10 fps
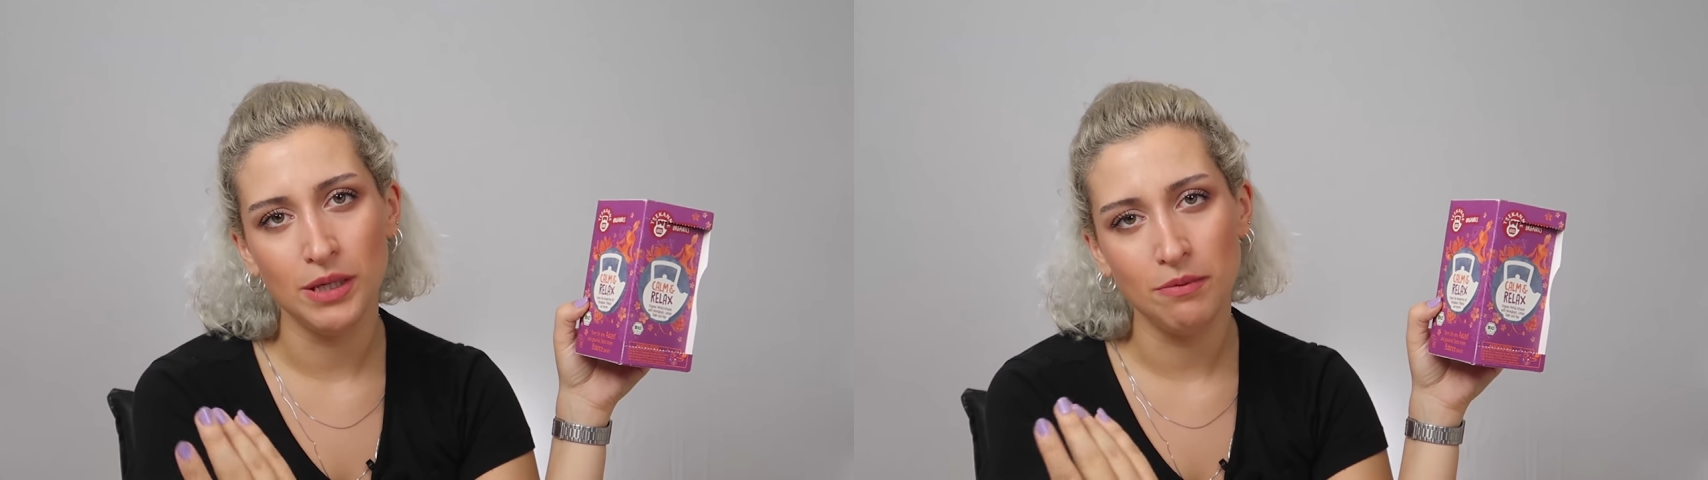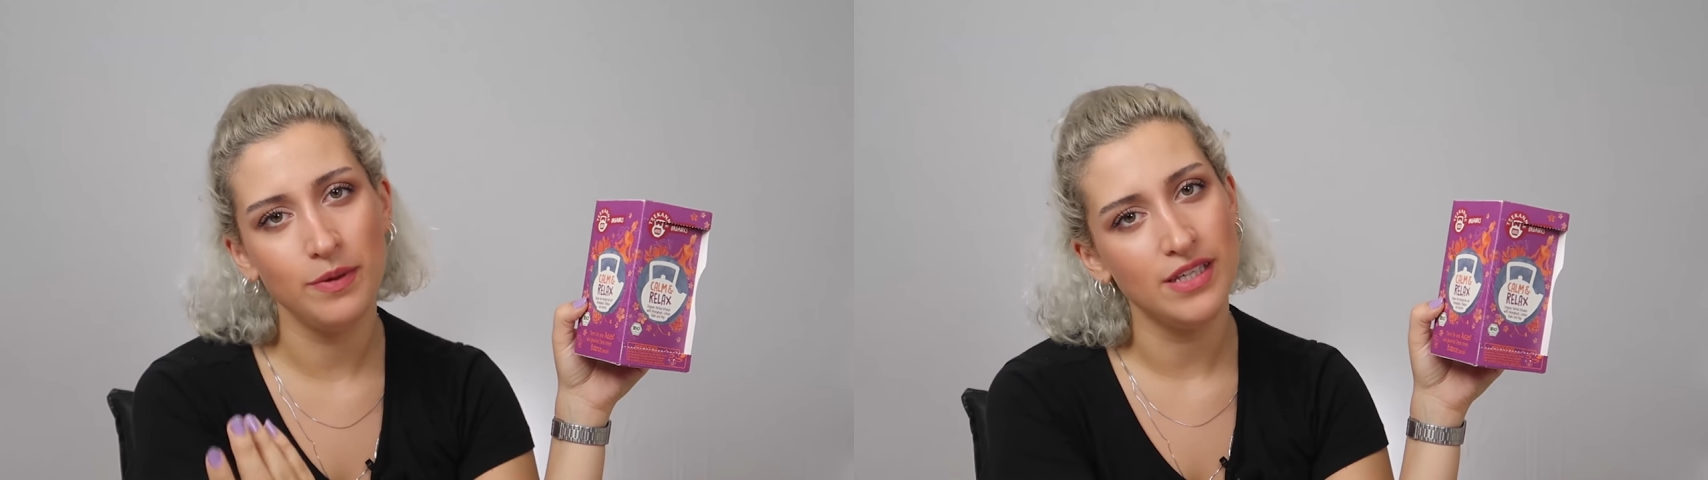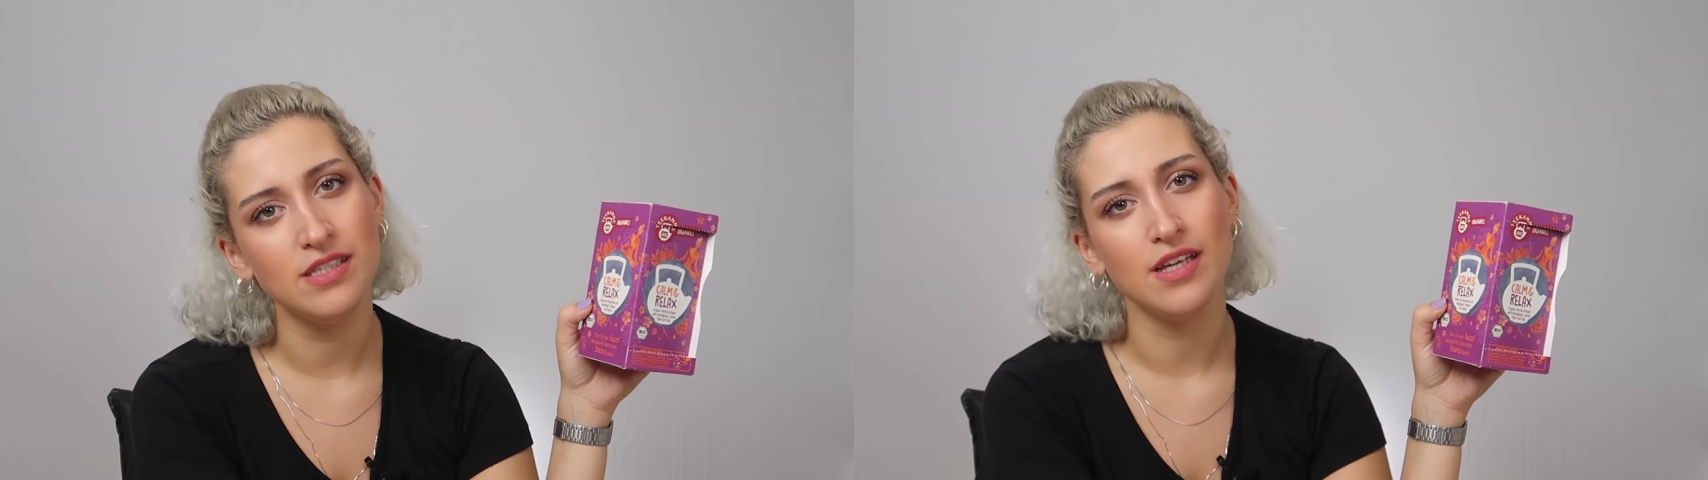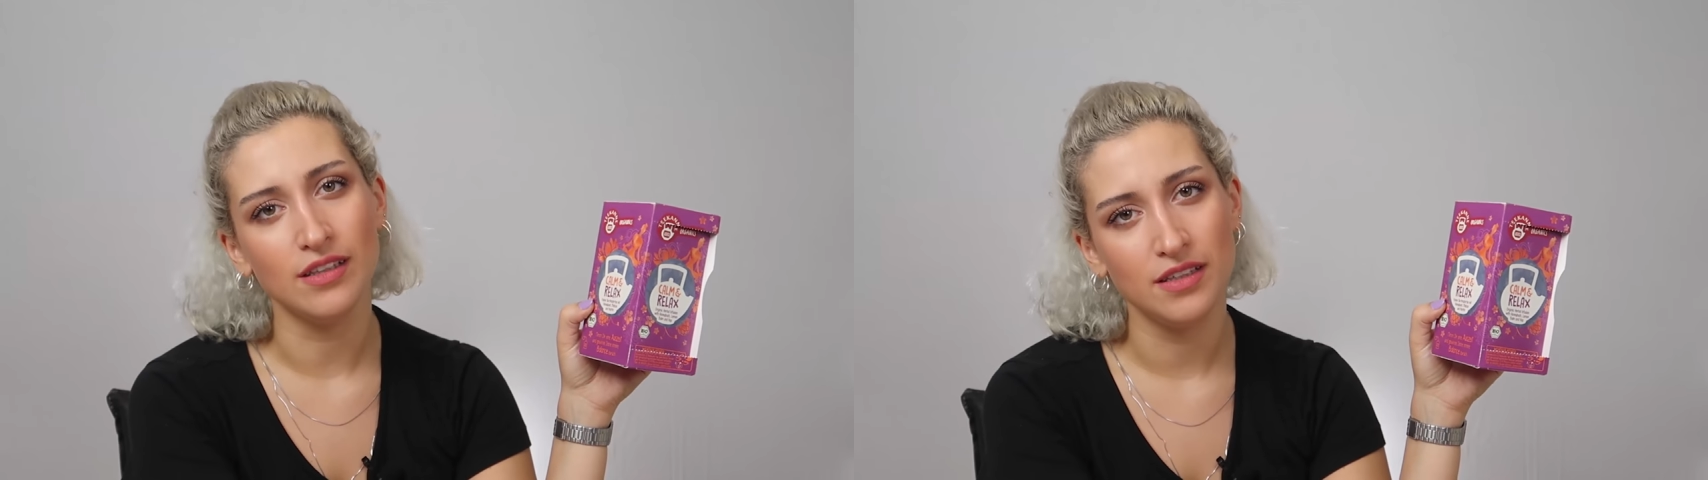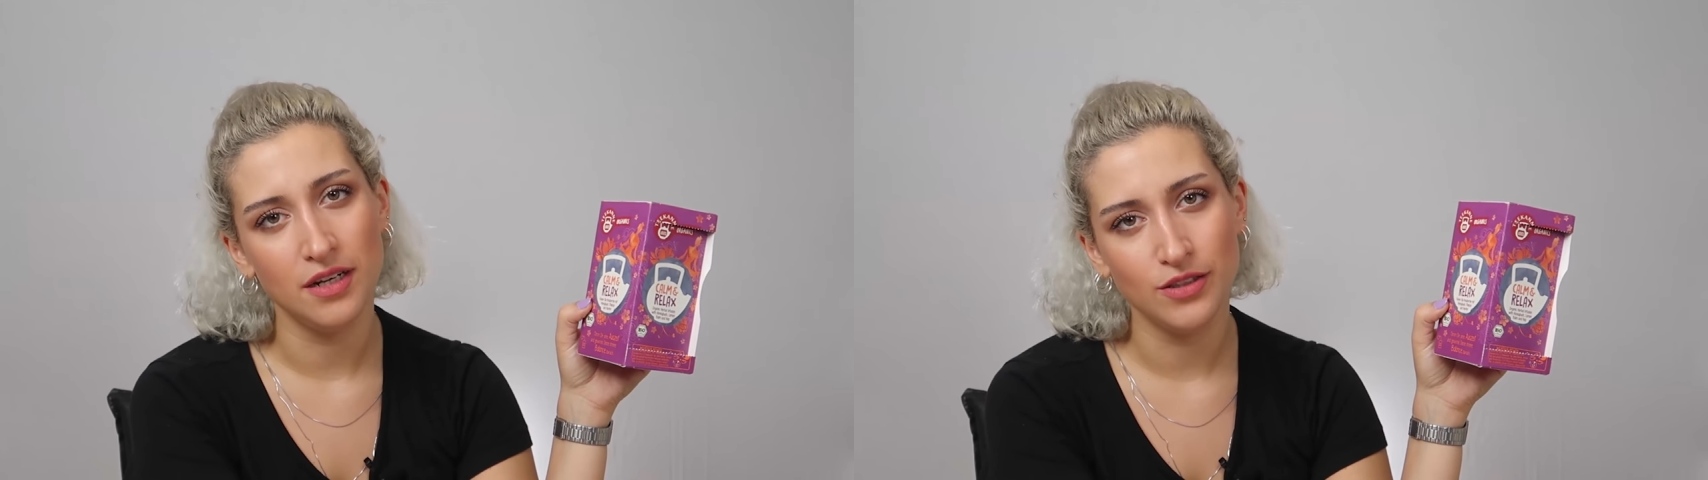gibi bir
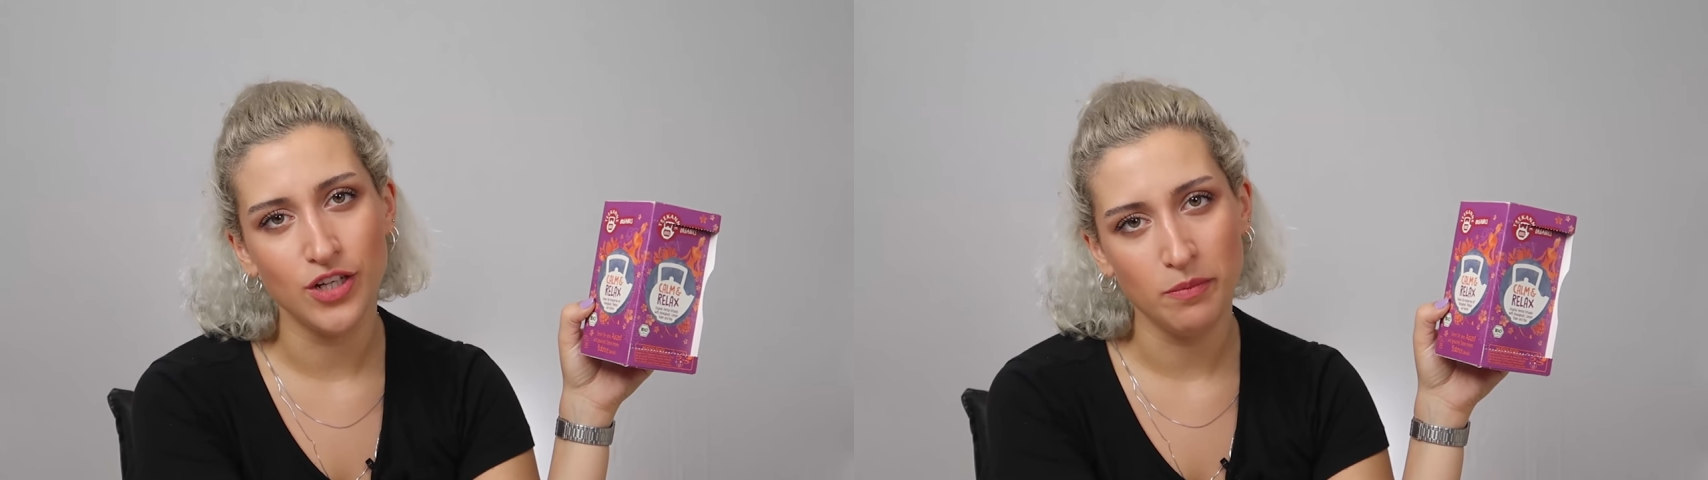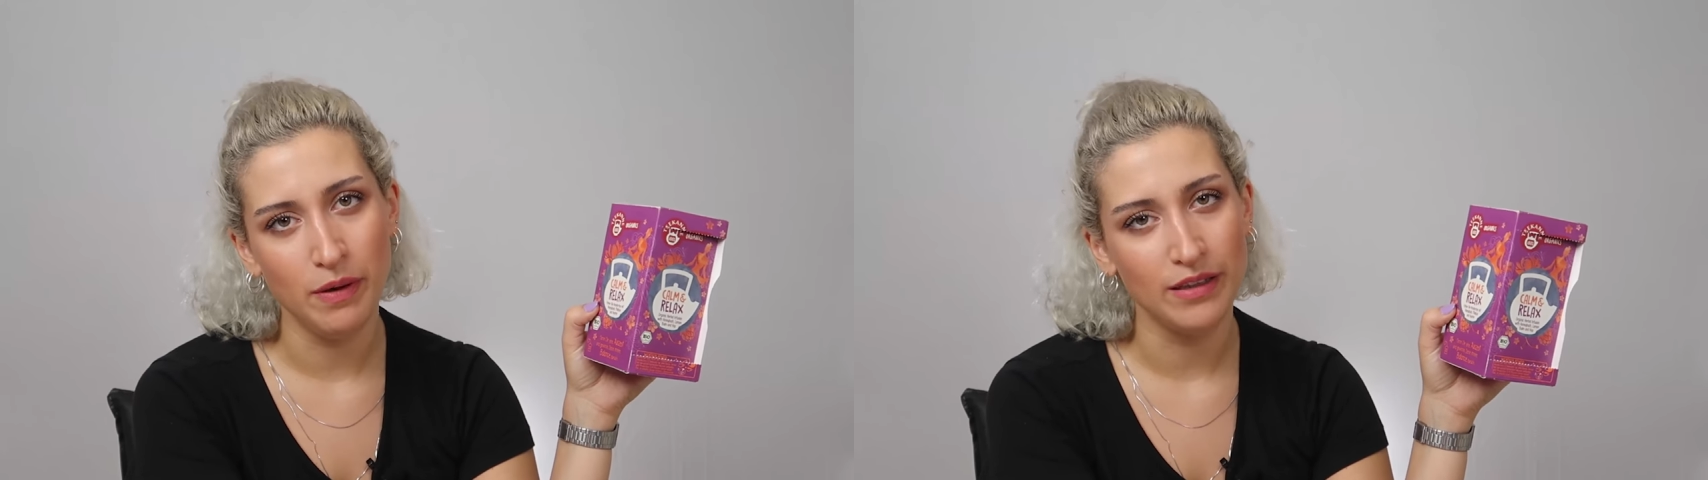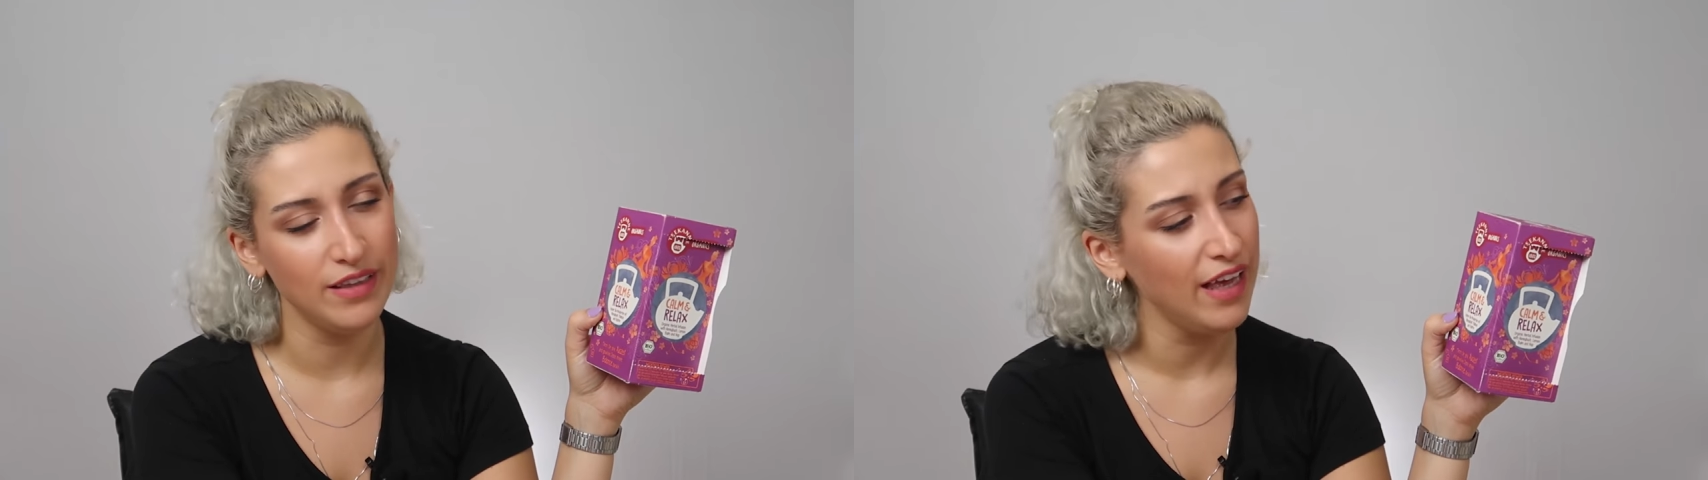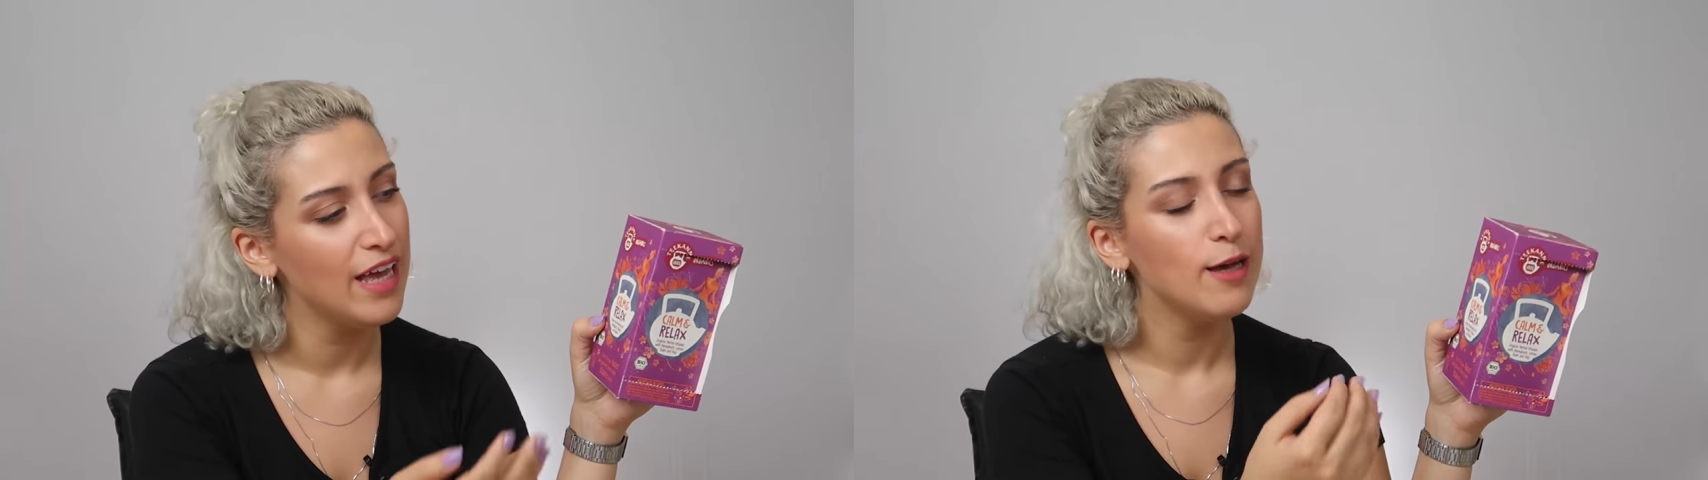hissiyat yaratacak bende.